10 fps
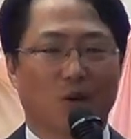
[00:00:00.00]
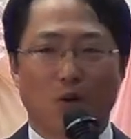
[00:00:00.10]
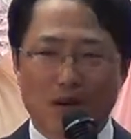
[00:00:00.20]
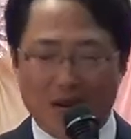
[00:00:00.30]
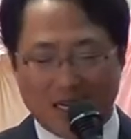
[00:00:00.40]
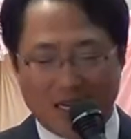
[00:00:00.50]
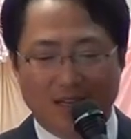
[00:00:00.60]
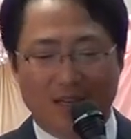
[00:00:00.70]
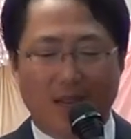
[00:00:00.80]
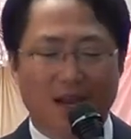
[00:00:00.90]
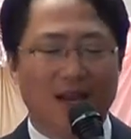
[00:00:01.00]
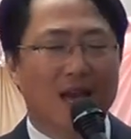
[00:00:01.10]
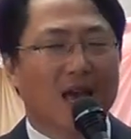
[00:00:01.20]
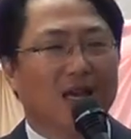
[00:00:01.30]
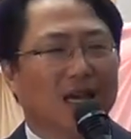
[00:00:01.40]
고난의 길인데
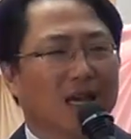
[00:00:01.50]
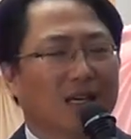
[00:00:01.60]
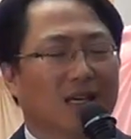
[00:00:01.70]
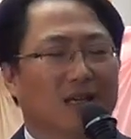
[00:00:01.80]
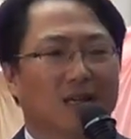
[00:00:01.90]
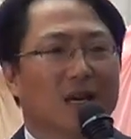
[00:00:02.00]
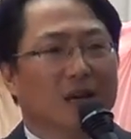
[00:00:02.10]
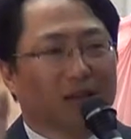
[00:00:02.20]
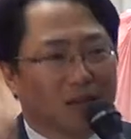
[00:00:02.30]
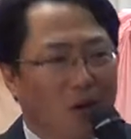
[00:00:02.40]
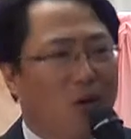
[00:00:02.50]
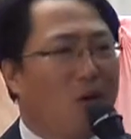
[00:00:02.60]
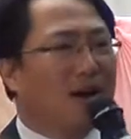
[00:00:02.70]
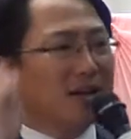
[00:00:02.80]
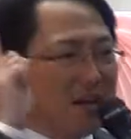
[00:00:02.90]
이 길을
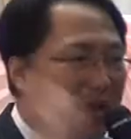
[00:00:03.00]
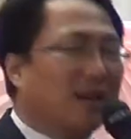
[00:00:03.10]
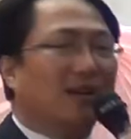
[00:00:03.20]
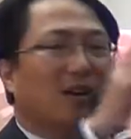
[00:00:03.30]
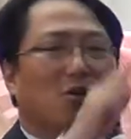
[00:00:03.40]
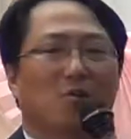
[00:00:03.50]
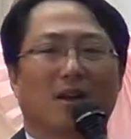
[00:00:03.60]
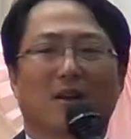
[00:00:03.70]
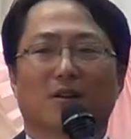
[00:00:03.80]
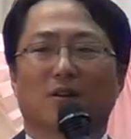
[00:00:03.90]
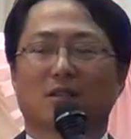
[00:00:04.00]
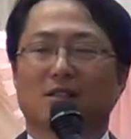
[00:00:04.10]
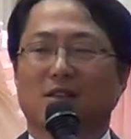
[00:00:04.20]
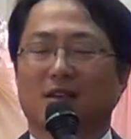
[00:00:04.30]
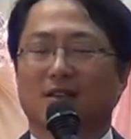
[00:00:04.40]
여호와께 맡기라고 말하는 거예요.
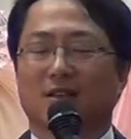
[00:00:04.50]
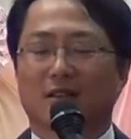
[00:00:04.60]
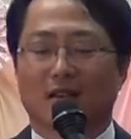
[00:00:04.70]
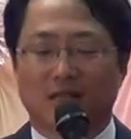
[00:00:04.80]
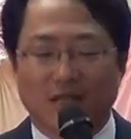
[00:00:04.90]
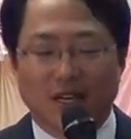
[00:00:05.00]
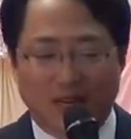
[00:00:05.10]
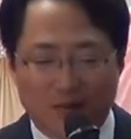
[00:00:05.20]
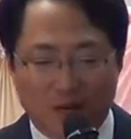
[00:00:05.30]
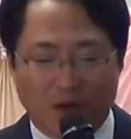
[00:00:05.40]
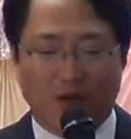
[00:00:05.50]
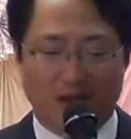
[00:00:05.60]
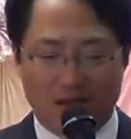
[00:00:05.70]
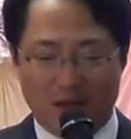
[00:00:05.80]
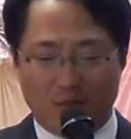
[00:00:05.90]
신앙인들에게. 그리하면
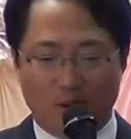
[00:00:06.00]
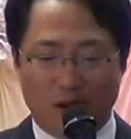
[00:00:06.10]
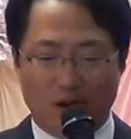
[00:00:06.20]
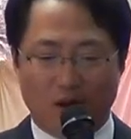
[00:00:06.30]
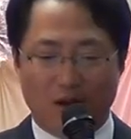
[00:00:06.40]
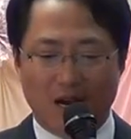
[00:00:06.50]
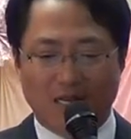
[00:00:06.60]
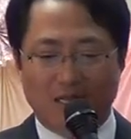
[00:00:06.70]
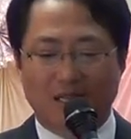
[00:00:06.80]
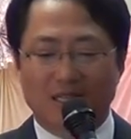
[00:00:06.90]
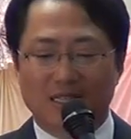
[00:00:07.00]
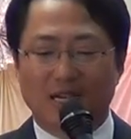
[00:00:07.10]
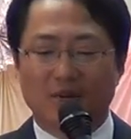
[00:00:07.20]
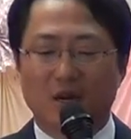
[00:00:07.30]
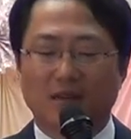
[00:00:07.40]
뭐래요? 그를
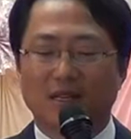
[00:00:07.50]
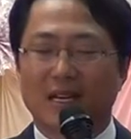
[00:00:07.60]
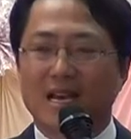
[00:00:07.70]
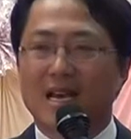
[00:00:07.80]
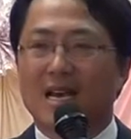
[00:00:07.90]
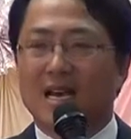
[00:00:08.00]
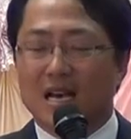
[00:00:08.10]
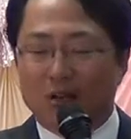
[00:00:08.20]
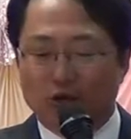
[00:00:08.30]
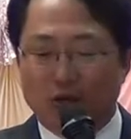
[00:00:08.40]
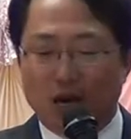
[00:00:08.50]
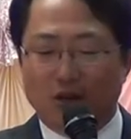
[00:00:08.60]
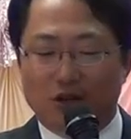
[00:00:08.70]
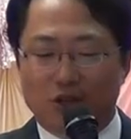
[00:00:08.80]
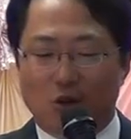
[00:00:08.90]
의지하면 누가
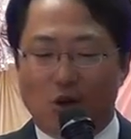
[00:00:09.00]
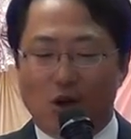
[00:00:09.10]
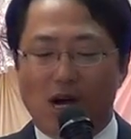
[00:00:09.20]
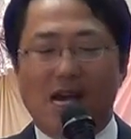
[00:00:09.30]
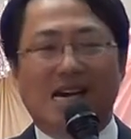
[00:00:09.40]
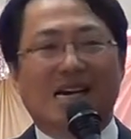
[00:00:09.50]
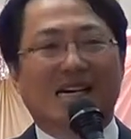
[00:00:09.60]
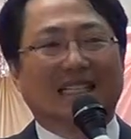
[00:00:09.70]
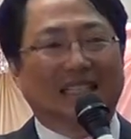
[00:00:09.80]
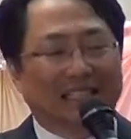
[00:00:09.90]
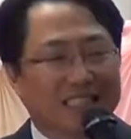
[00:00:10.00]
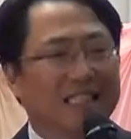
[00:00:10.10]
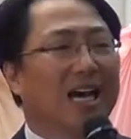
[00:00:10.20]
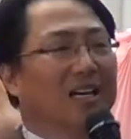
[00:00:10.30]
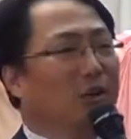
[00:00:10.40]
이루시고
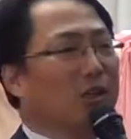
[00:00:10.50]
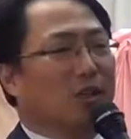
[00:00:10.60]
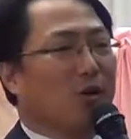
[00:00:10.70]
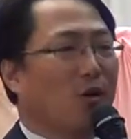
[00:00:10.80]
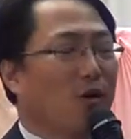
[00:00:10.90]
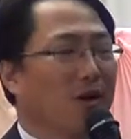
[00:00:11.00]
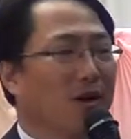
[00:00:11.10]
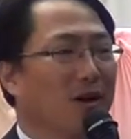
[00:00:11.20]
그가 이루시고